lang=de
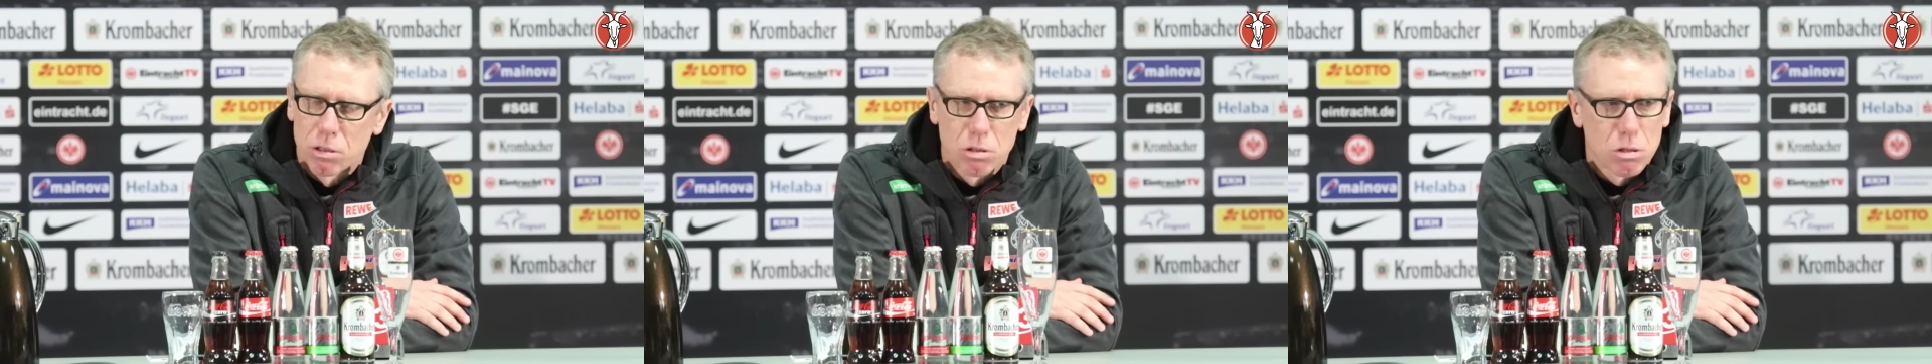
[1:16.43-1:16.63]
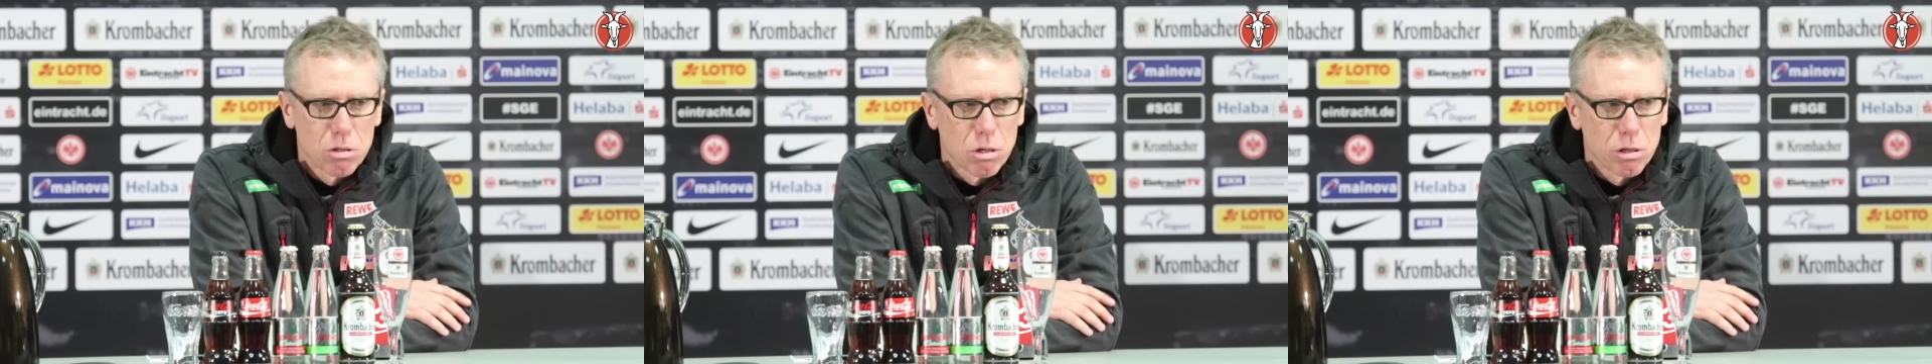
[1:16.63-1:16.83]

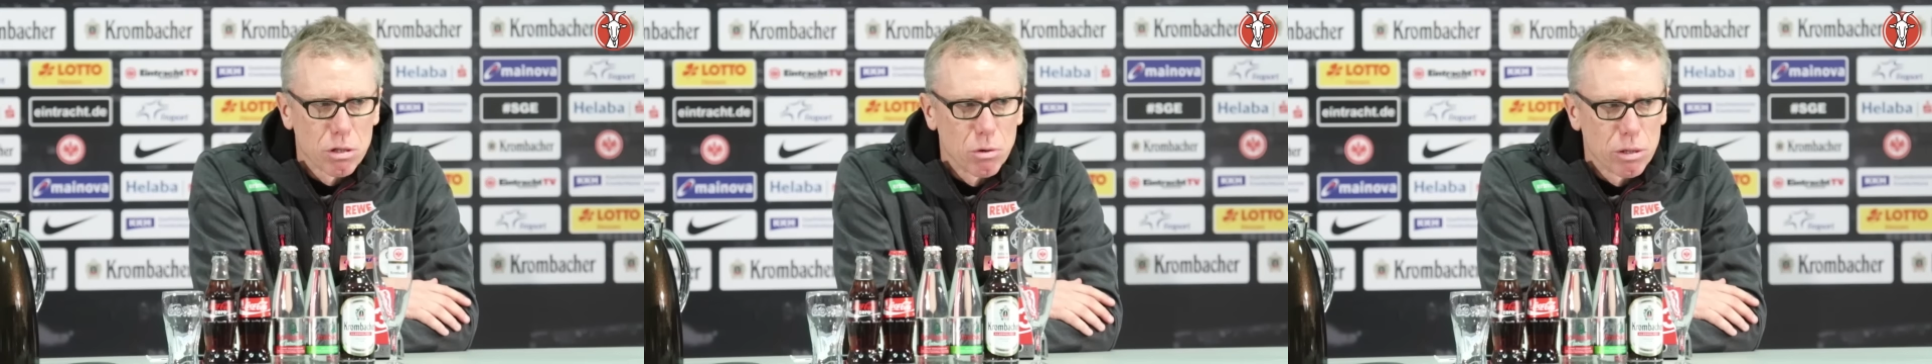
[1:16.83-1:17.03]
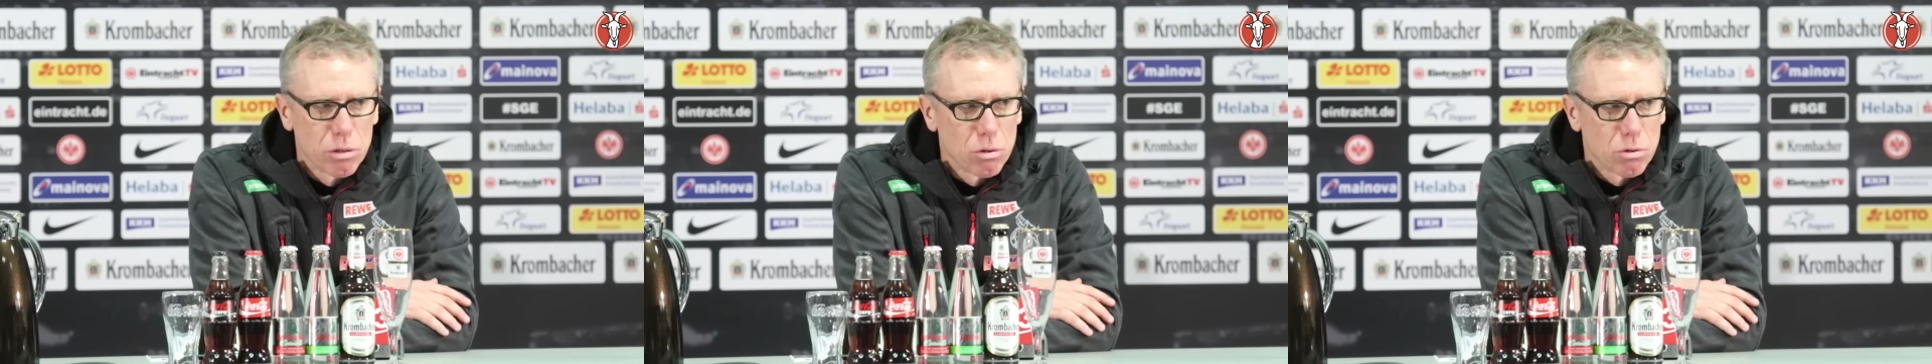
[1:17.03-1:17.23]
ist das auch in
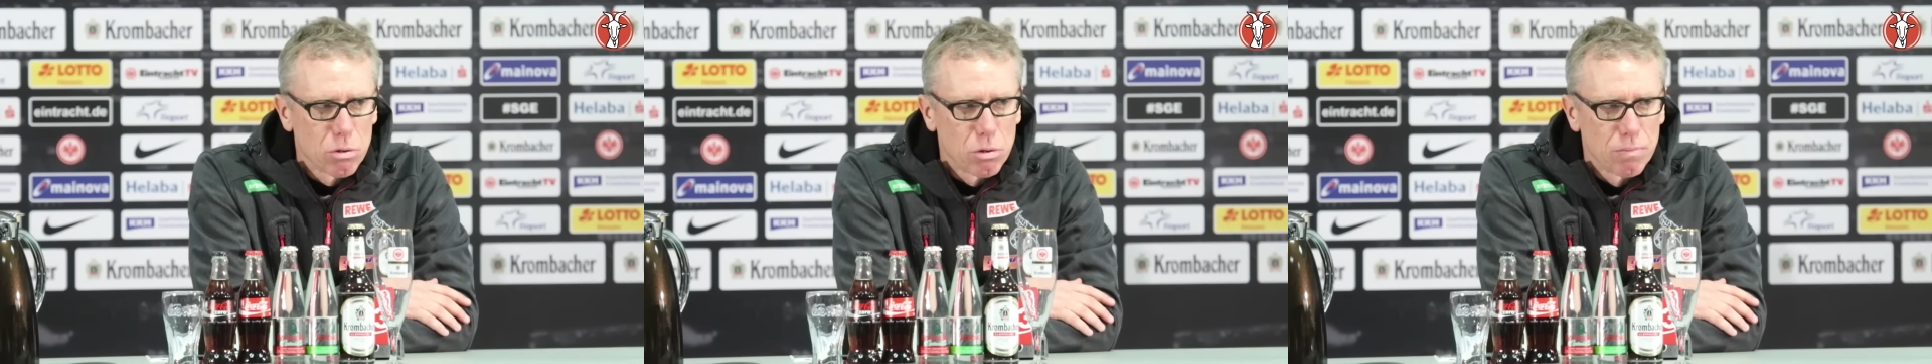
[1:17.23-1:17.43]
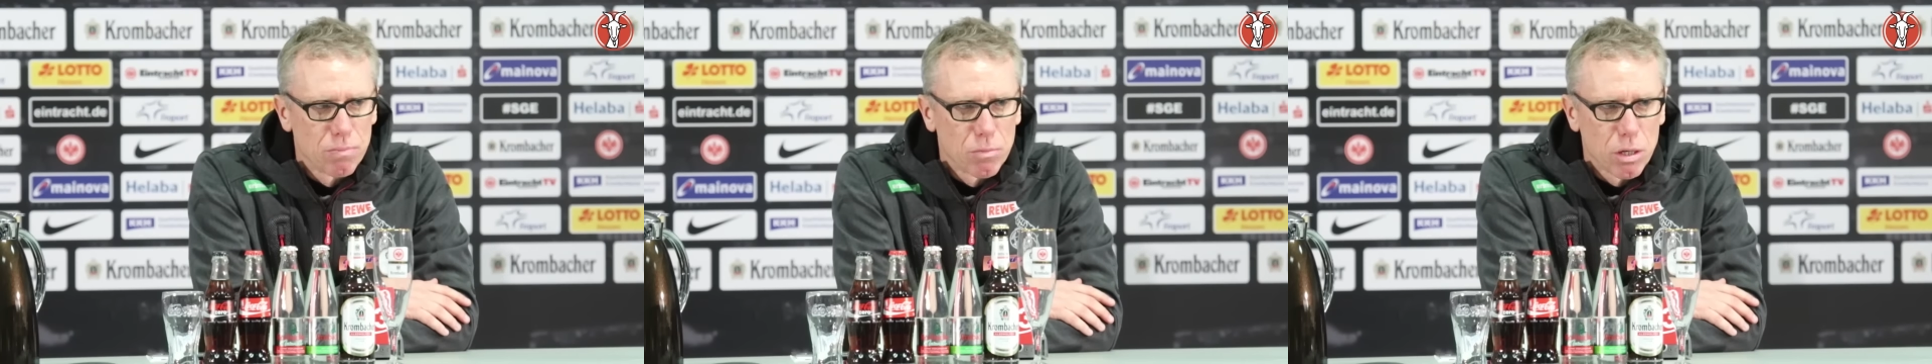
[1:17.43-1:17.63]
Ordnung
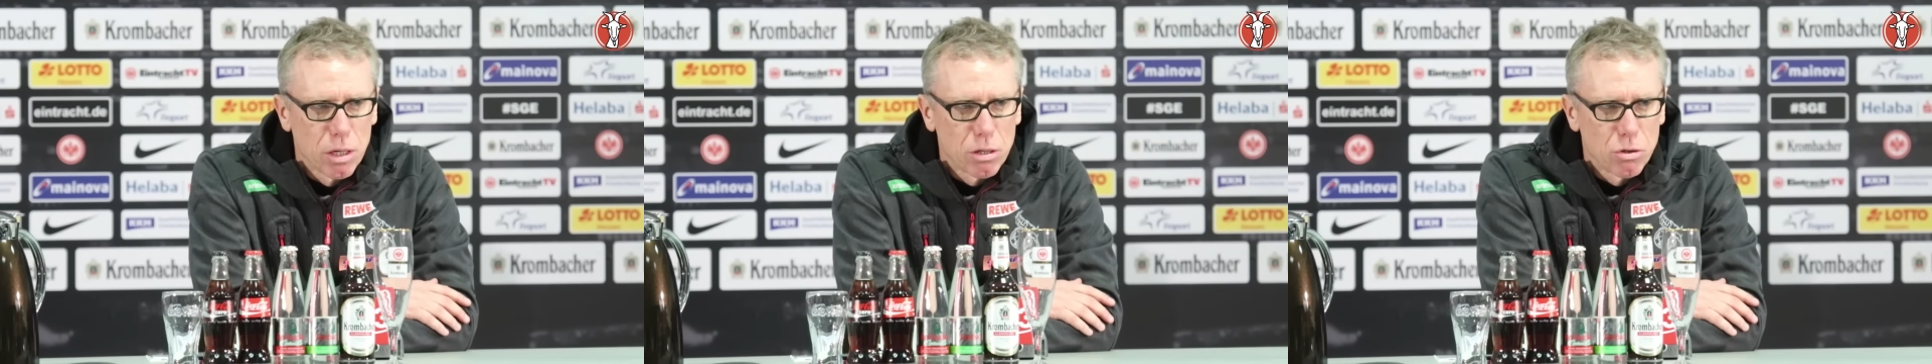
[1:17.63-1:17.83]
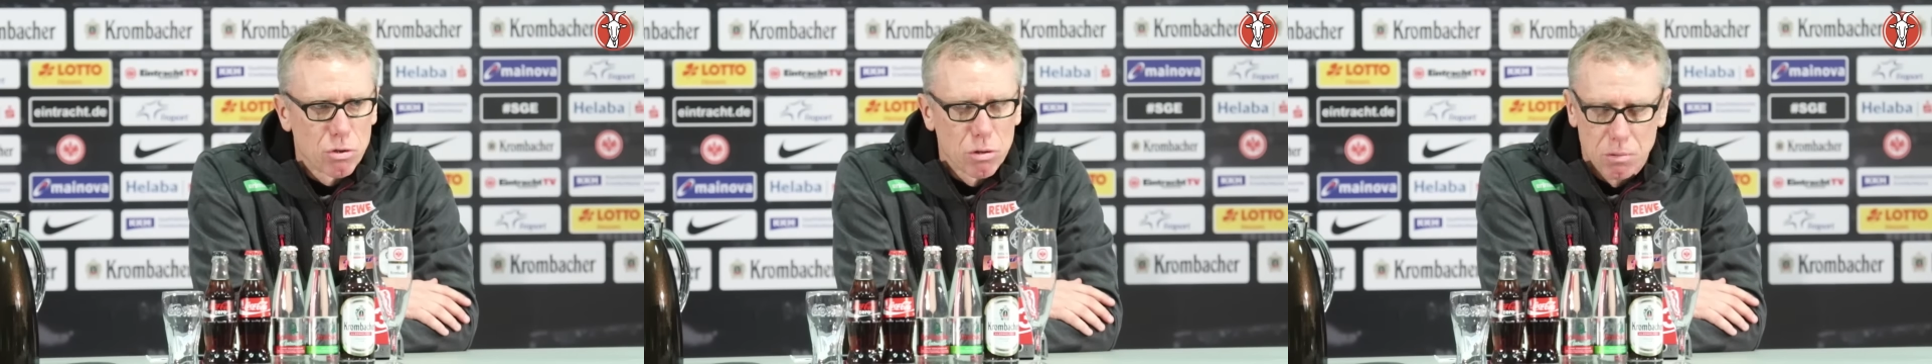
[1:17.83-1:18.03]
so.
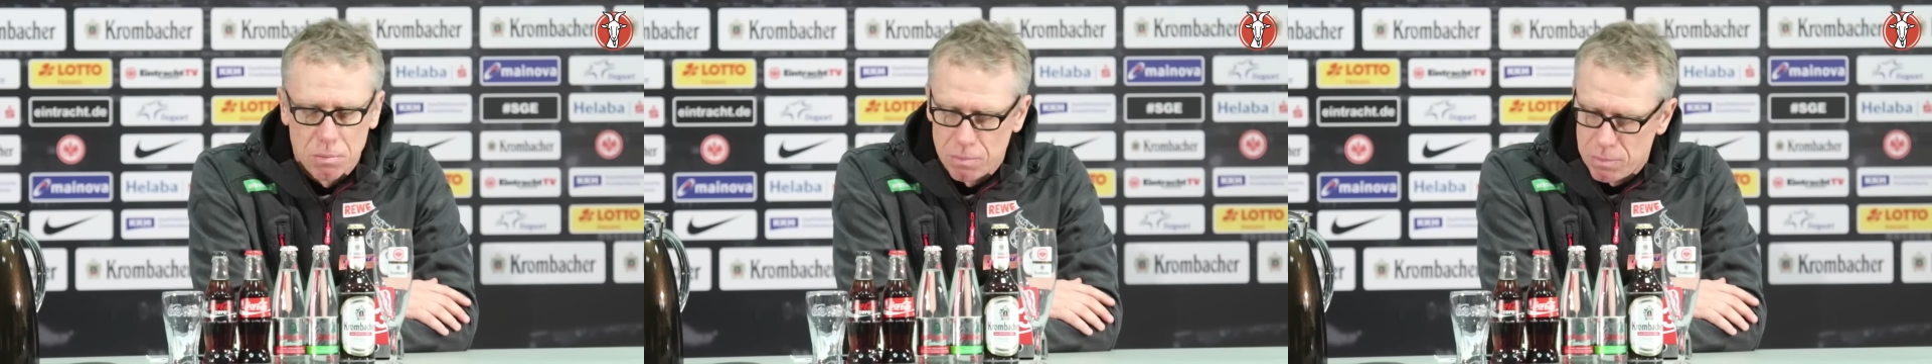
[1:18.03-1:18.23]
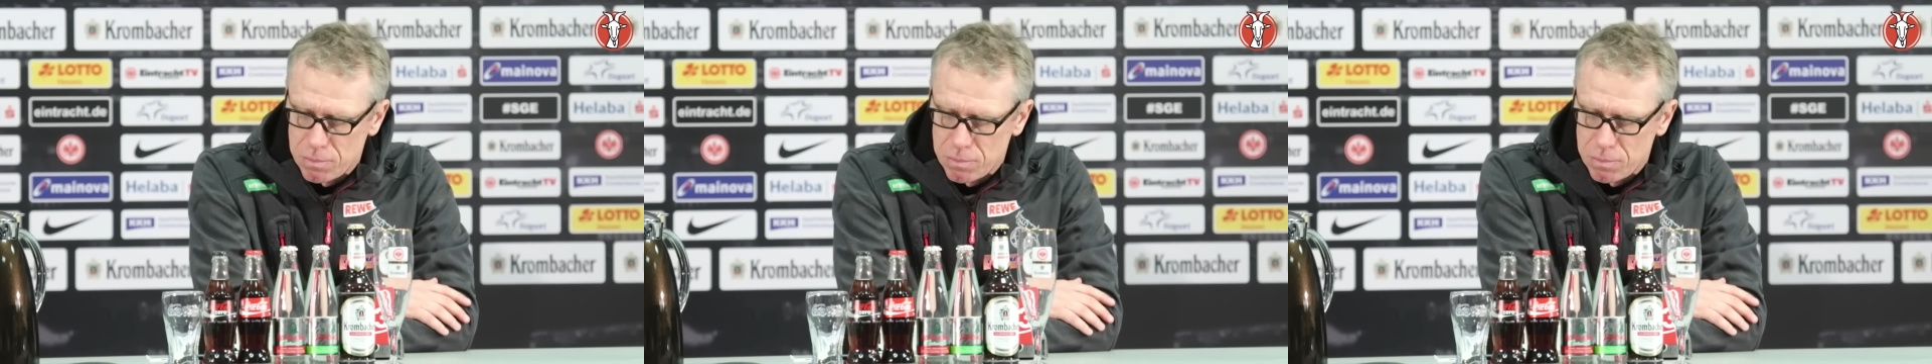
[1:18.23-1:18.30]
Dankeschön.